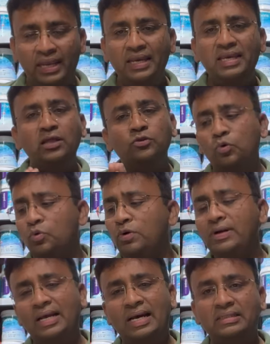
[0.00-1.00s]
एक या दो
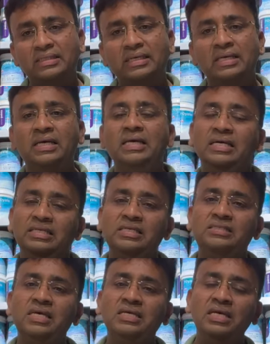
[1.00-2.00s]
कोट लगाते हैं
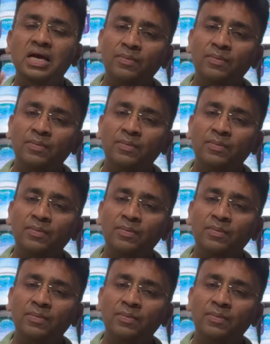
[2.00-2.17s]
जिससे कि